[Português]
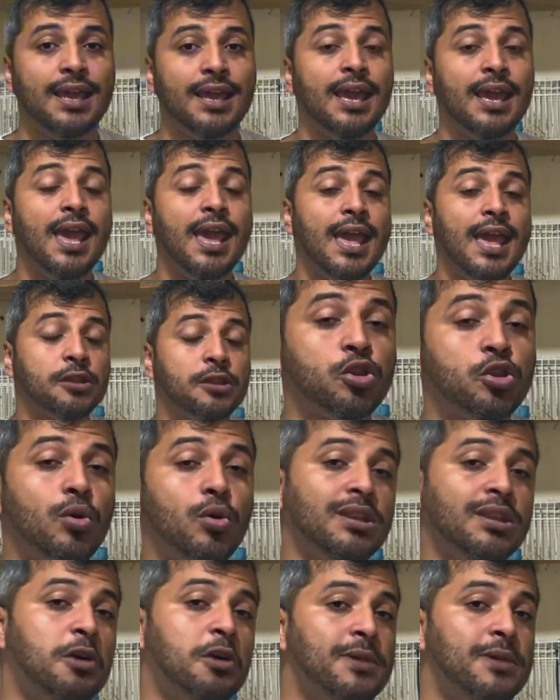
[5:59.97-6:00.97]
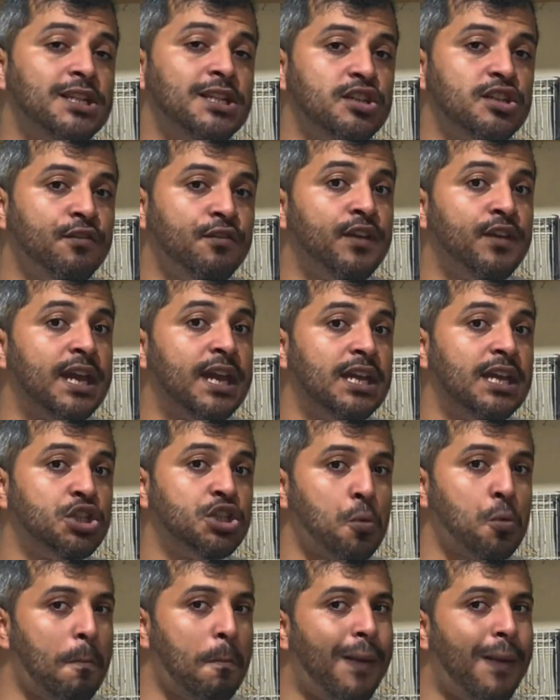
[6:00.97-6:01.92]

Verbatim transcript: É totalmente diferente.